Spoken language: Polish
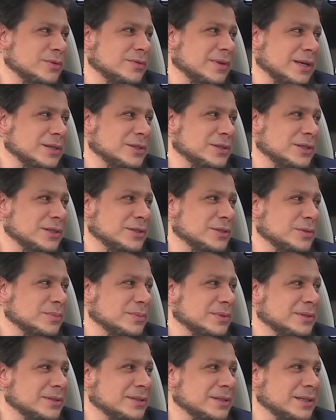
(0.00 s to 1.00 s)
otwarci i
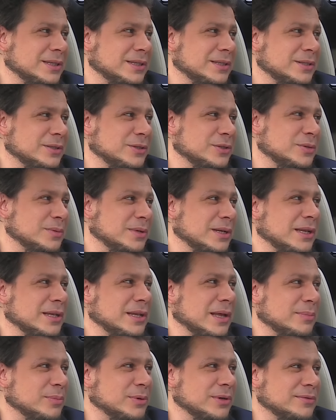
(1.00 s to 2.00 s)
liczymy, no, liczymy na
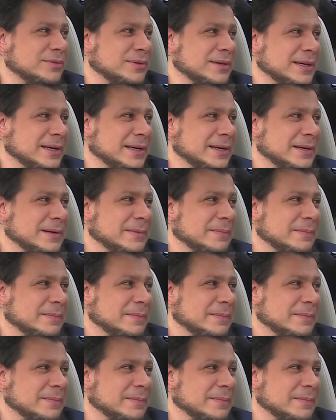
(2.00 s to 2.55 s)
słychać, napływ. wszystko